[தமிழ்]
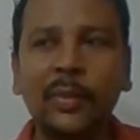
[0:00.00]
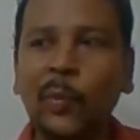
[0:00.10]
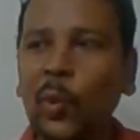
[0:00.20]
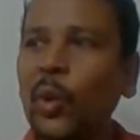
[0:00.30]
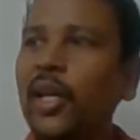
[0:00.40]

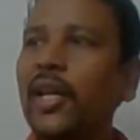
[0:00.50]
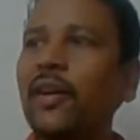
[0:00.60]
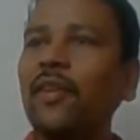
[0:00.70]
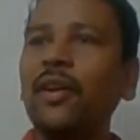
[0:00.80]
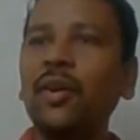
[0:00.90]
மோடி
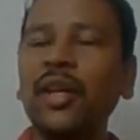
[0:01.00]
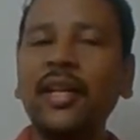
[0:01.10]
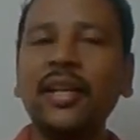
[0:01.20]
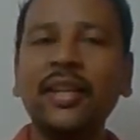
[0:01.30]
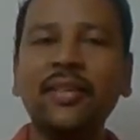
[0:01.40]
அவரோட
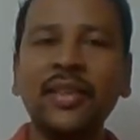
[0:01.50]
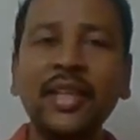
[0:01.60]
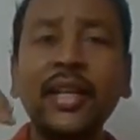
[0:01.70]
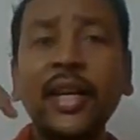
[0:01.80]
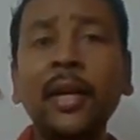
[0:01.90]
இதை வந்து
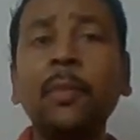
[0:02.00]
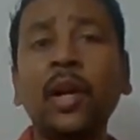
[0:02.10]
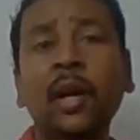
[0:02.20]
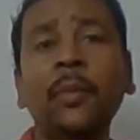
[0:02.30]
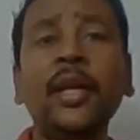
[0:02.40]
ட்ரெண்ட்
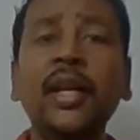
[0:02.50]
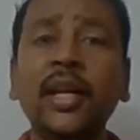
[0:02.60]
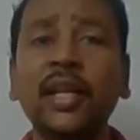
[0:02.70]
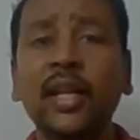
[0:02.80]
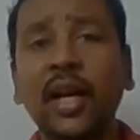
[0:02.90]
பண்ணாமல்
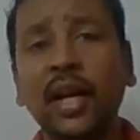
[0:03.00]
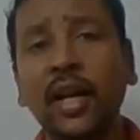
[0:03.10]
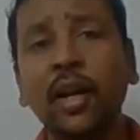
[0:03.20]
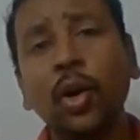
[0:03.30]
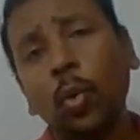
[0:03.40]

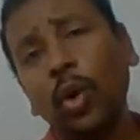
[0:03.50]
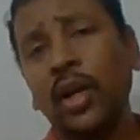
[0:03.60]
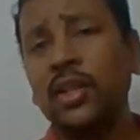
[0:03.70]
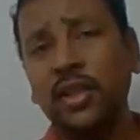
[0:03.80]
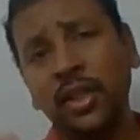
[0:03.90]
இருக்கிறதுக்காக
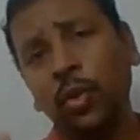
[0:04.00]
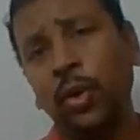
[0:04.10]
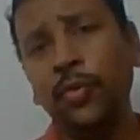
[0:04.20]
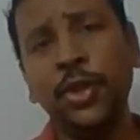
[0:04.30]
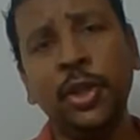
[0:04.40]
ஒன்றா சேர்ந்த
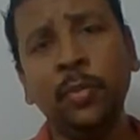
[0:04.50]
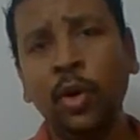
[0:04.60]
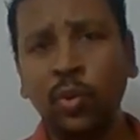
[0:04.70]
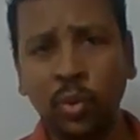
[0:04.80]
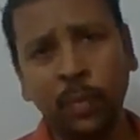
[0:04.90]
ஒரு
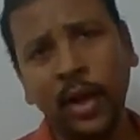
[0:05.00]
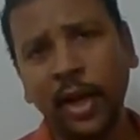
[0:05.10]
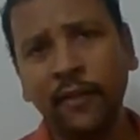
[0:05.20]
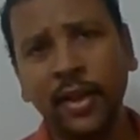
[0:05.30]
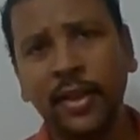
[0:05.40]
விஷயமாகவும்
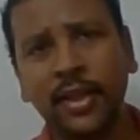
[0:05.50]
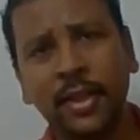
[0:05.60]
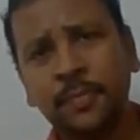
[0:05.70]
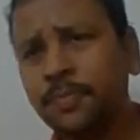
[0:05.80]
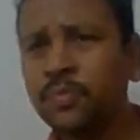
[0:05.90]
பார்க்க வேண்டியது
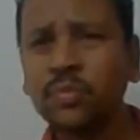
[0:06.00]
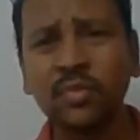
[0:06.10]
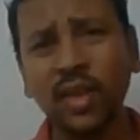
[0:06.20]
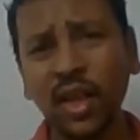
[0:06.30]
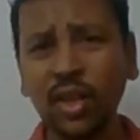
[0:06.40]
இருக்குது
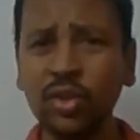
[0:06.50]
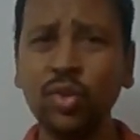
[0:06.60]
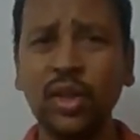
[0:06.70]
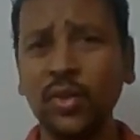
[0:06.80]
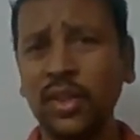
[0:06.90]

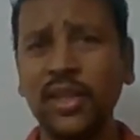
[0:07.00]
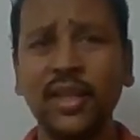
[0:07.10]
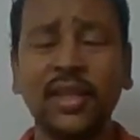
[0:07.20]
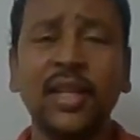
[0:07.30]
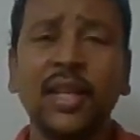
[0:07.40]
ஸோ அது வந்து
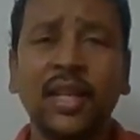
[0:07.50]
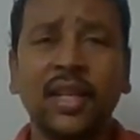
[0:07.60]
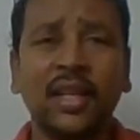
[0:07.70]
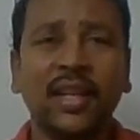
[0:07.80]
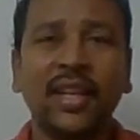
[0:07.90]

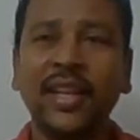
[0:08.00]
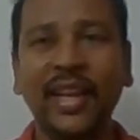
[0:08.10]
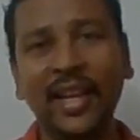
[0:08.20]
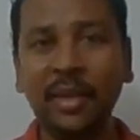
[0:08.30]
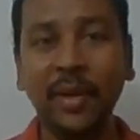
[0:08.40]

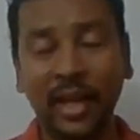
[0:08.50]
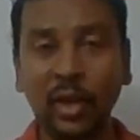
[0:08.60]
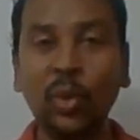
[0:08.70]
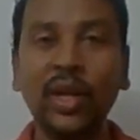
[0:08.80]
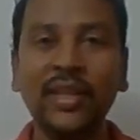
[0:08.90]
எல்லாத்துக்குமே
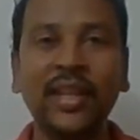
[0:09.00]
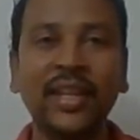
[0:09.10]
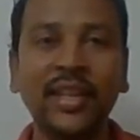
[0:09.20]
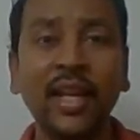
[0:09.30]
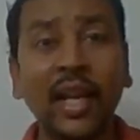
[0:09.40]
கண்கூடாக
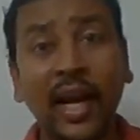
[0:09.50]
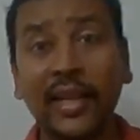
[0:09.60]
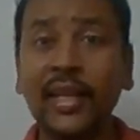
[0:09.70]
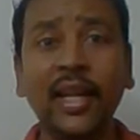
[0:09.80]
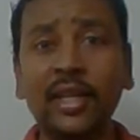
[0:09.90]
தெரியுது
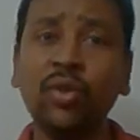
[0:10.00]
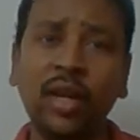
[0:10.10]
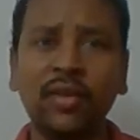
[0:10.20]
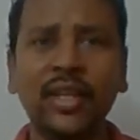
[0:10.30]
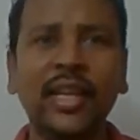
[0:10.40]
அது இல்லைன்னு
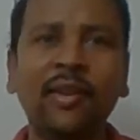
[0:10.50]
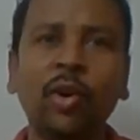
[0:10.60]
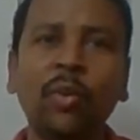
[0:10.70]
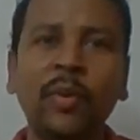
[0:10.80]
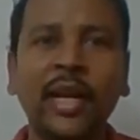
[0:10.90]
சொன்னால் வந்து
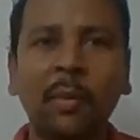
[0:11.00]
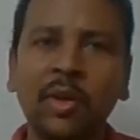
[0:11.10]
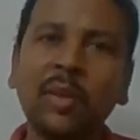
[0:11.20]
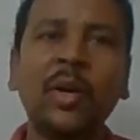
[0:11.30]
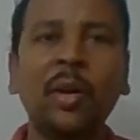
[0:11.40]
எவ்வளோ பெரிய
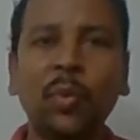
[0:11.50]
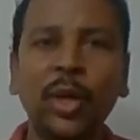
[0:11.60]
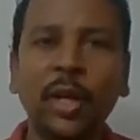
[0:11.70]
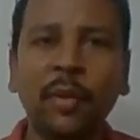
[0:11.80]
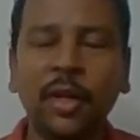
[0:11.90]
அபத்தமான
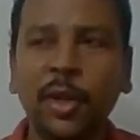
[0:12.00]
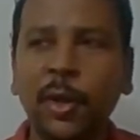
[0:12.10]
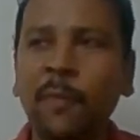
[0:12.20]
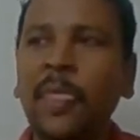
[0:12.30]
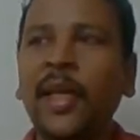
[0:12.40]
பொய் அப்படின்னு
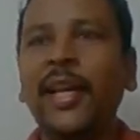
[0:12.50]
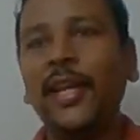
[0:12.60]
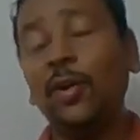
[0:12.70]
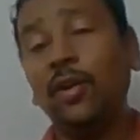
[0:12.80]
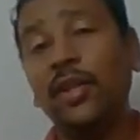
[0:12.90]
தெரியும்
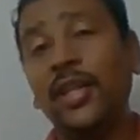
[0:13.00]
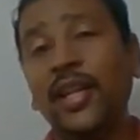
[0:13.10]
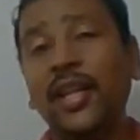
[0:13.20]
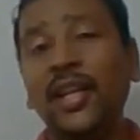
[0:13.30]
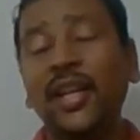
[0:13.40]
இன்னொன்று வந்து
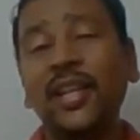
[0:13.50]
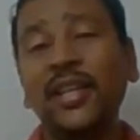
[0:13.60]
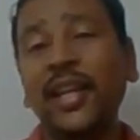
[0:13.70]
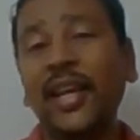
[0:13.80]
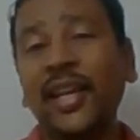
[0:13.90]

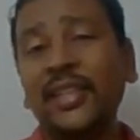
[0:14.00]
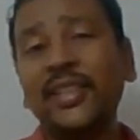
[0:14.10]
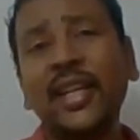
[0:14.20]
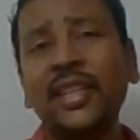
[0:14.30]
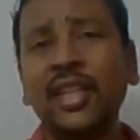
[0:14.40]
இந்த ஹெச்
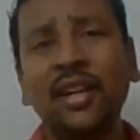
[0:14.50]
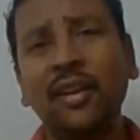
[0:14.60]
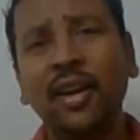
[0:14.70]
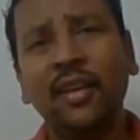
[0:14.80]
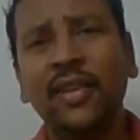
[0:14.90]
ராஜா
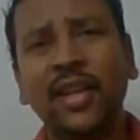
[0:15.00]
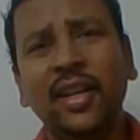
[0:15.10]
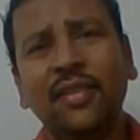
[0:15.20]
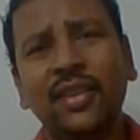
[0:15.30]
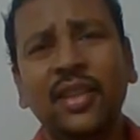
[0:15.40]

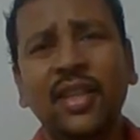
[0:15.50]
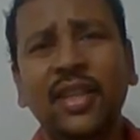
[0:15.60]
அவங்கெல்லாம் வந்து